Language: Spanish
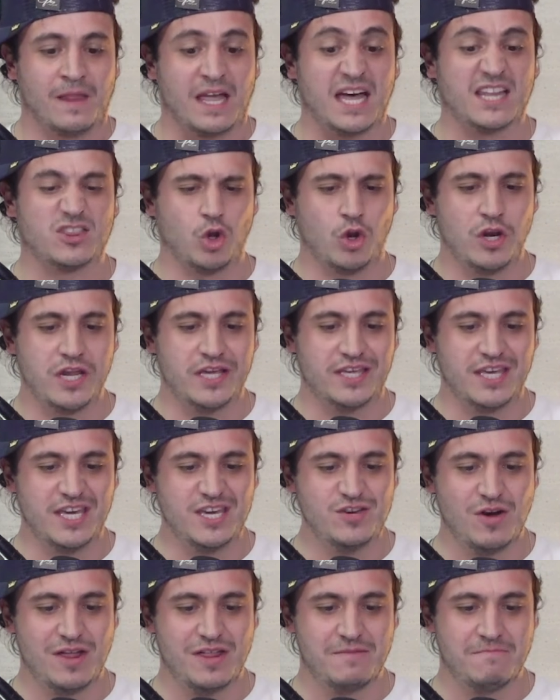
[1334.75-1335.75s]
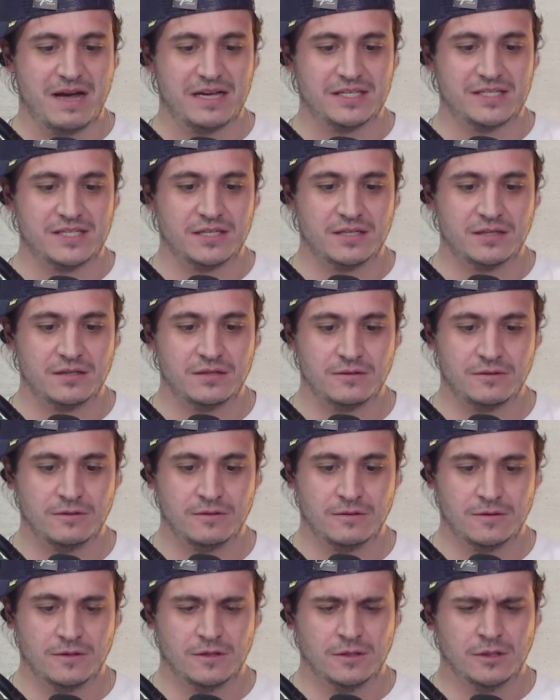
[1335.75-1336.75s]
Catoliquillo, además. Lo escribió
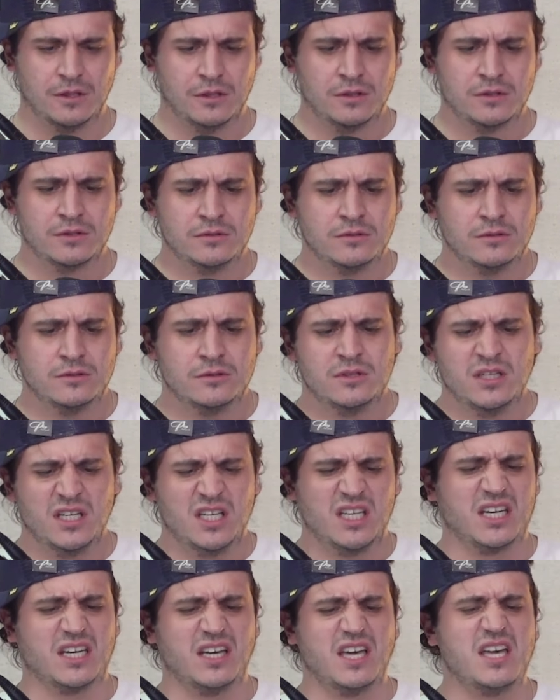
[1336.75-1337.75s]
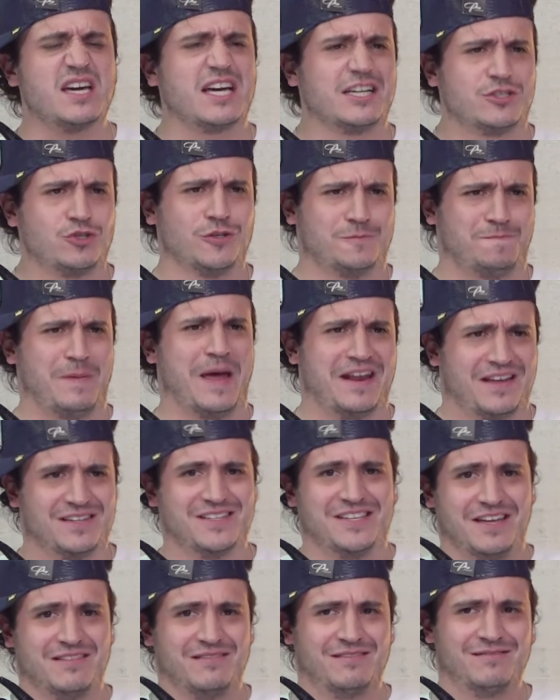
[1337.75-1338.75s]
eh, Ned Flanders. Y, Jesús
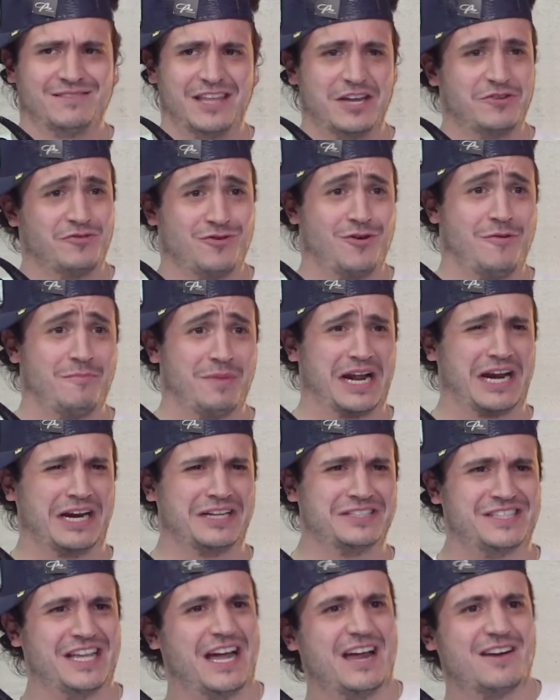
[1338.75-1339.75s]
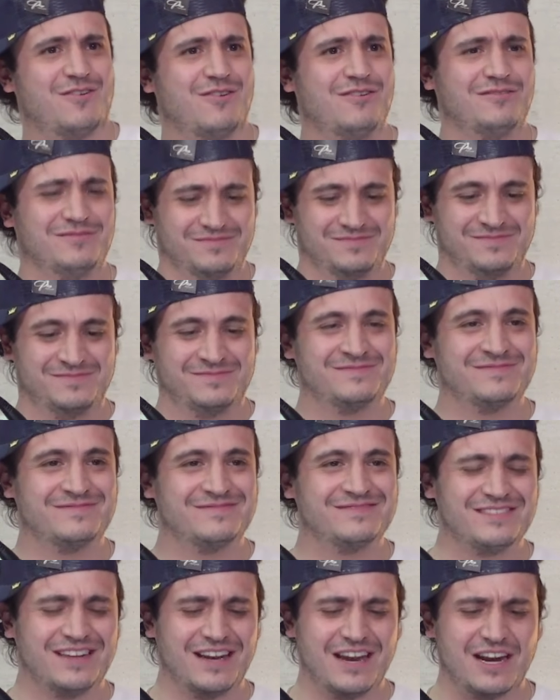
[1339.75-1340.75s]
Pérez, quien mm. tiene un nombre cristiano,
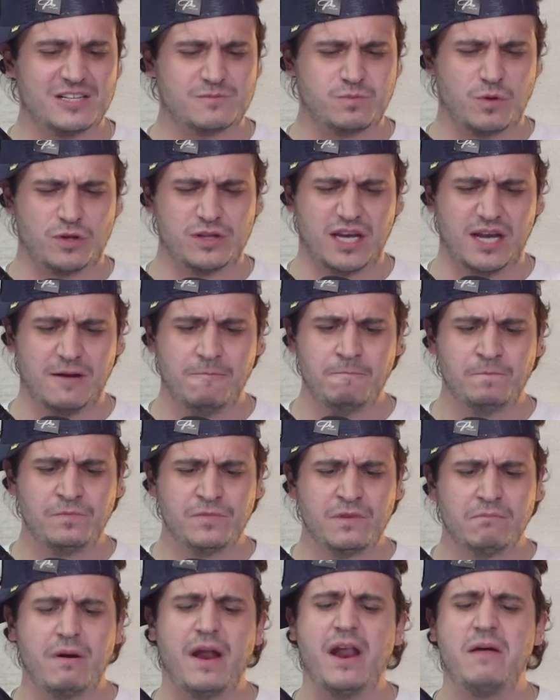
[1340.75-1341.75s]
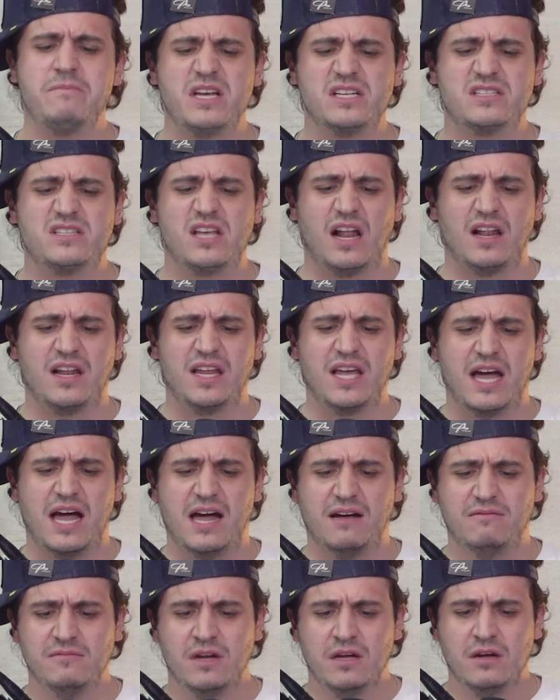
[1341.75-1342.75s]
le responde: Para mí está al
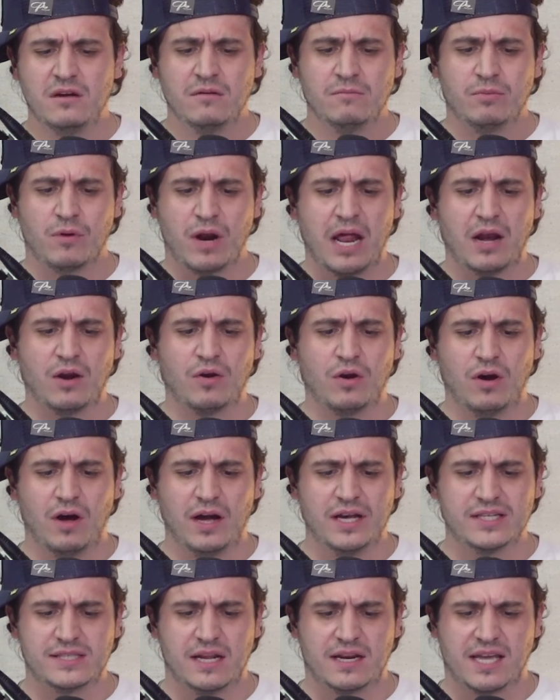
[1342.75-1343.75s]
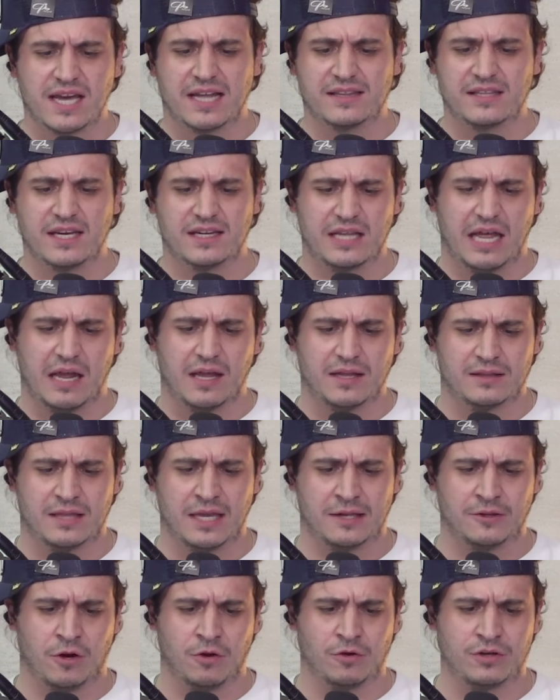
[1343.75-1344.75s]
día. Por algo es el gigante de la
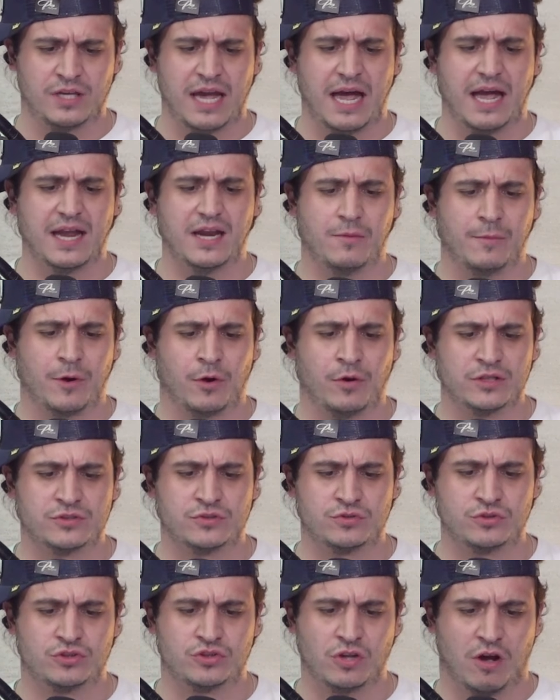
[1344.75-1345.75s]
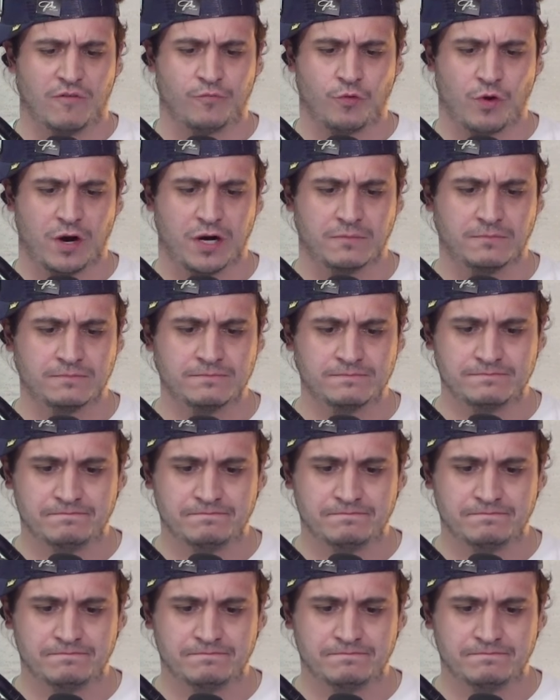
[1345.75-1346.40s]
tecnología y lo mejor es su software.